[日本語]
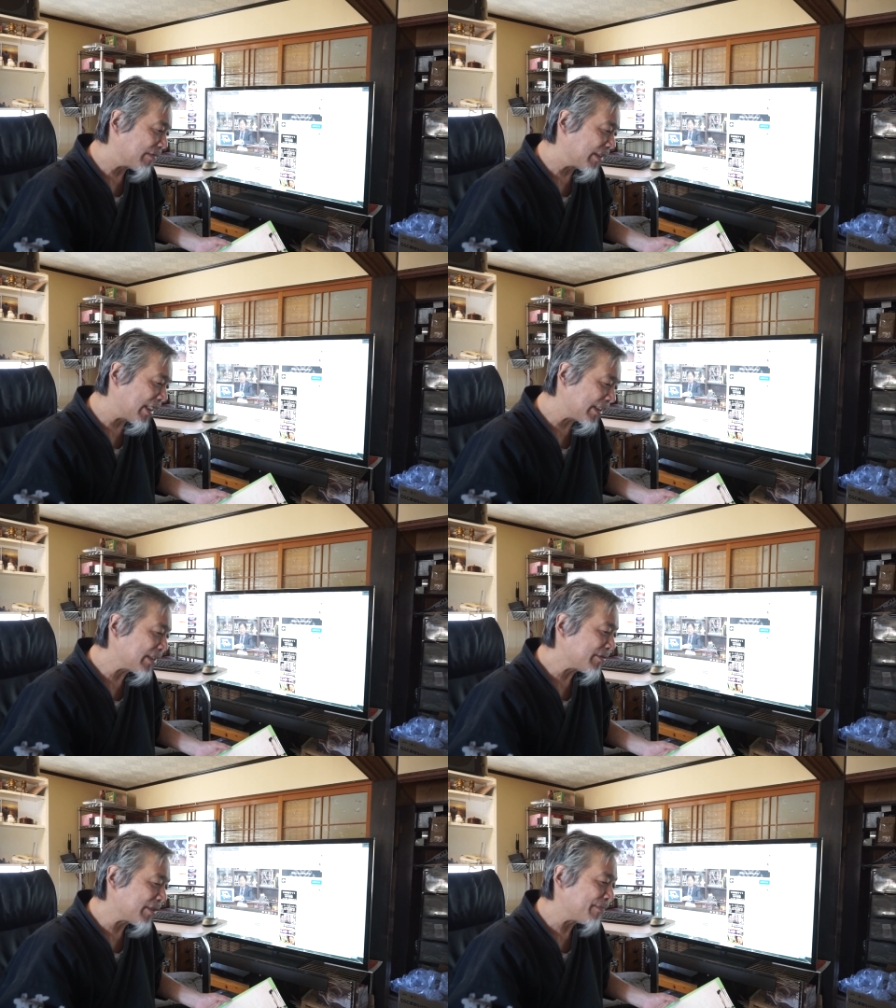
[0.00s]
来
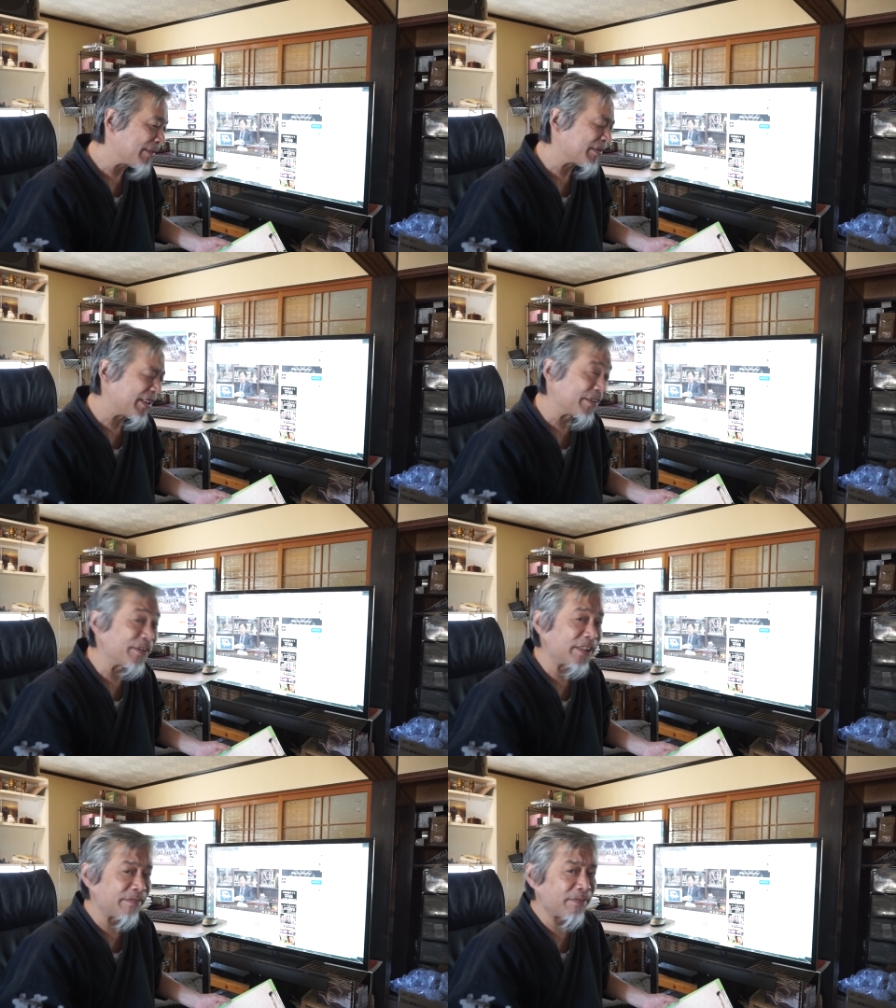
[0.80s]
年のオリンピック非常
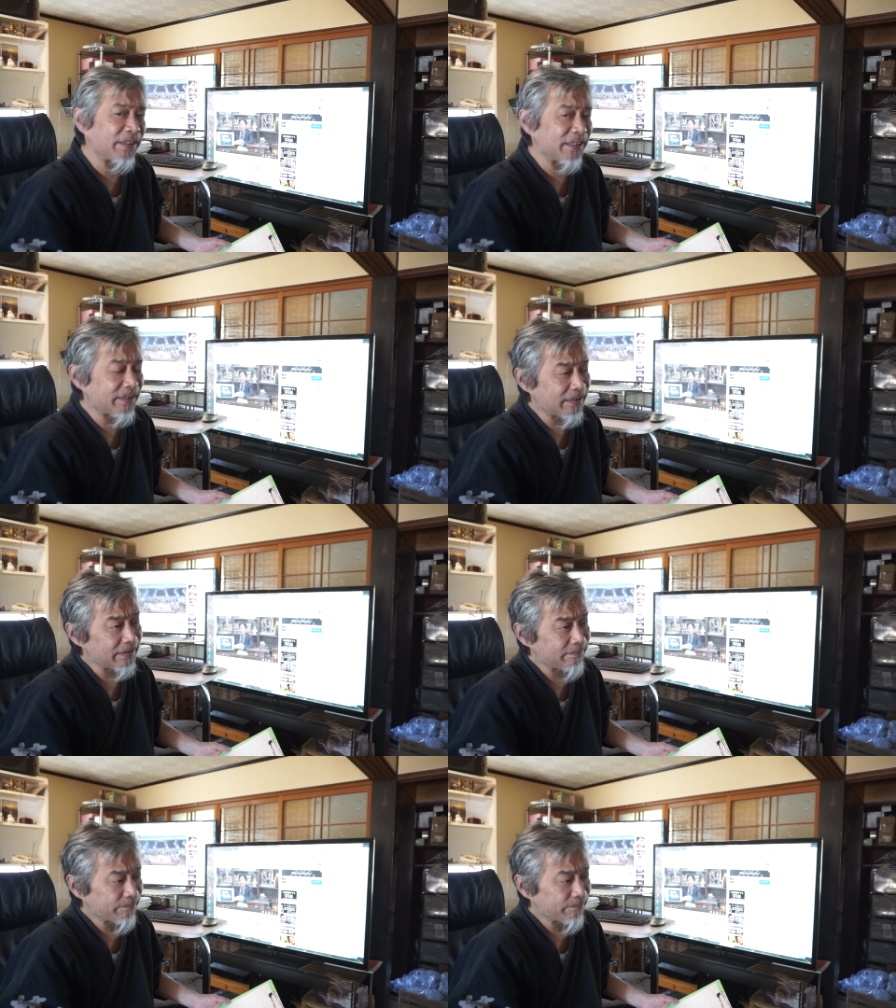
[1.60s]
に心配です。